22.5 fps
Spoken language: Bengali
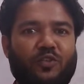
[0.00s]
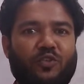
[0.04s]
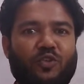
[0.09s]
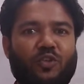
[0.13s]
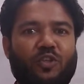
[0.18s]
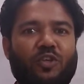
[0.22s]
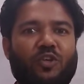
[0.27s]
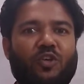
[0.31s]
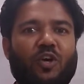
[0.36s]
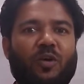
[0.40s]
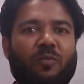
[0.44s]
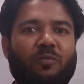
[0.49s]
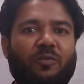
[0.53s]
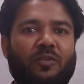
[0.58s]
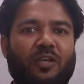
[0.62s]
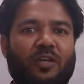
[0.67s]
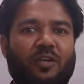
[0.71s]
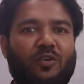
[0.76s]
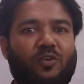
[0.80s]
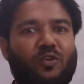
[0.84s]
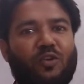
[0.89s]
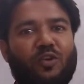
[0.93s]
যদি
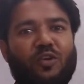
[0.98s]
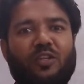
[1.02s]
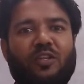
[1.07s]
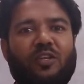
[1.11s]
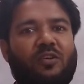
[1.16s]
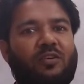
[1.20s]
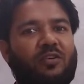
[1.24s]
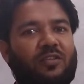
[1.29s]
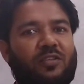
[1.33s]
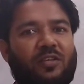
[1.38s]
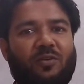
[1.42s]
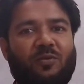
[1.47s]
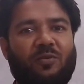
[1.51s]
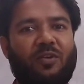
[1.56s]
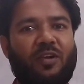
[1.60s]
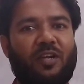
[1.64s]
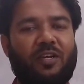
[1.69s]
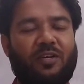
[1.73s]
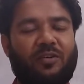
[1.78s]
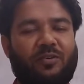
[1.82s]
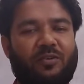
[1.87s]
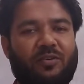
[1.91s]
কপদাক্ষ নদের কথা
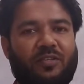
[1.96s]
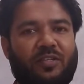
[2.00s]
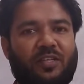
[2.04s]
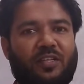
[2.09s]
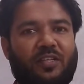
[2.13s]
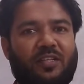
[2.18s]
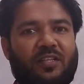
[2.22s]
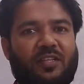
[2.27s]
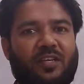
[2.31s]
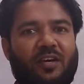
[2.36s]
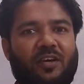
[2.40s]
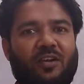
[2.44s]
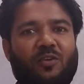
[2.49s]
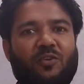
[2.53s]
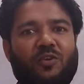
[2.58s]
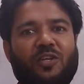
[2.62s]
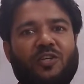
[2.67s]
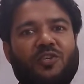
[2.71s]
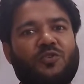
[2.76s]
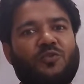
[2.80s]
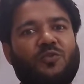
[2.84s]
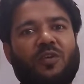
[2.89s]
উল্লেখ করতেন তাহলে
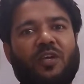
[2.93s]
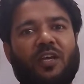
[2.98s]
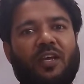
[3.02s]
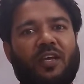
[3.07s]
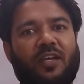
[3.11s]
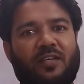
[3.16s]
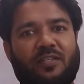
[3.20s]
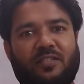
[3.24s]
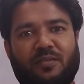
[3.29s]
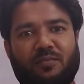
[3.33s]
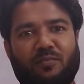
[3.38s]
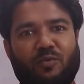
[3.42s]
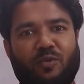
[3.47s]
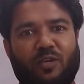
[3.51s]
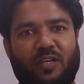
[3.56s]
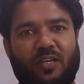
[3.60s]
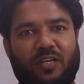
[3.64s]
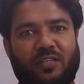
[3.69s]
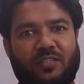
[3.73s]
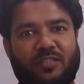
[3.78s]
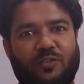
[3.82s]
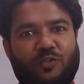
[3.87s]
ওটা শুকিয়ে গেছে মরে
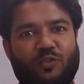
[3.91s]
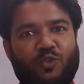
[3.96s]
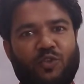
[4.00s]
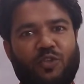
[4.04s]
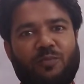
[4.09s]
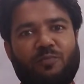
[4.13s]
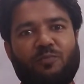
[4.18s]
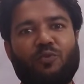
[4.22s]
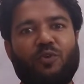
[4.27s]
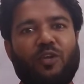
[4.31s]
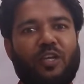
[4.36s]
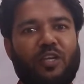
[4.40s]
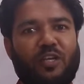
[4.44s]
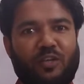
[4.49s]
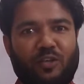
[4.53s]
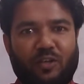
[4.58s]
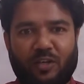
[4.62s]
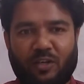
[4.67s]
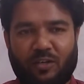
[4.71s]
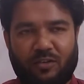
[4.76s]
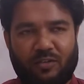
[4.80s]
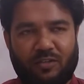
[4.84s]
গেছে যদি বুড়ি
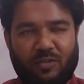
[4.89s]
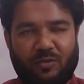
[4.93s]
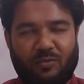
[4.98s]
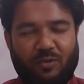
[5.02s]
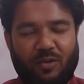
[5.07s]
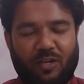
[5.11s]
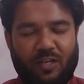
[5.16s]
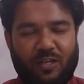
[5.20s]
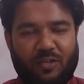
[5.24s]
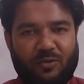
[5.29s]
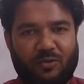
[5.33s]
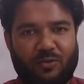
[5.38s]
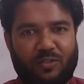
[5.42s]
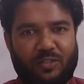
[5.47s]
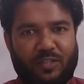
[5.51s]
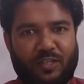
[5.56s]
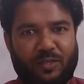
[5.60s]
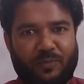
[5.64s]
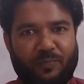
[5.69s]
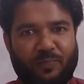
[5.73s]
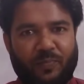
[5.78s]
গঙ্গার কথা উল্লেখ করতেন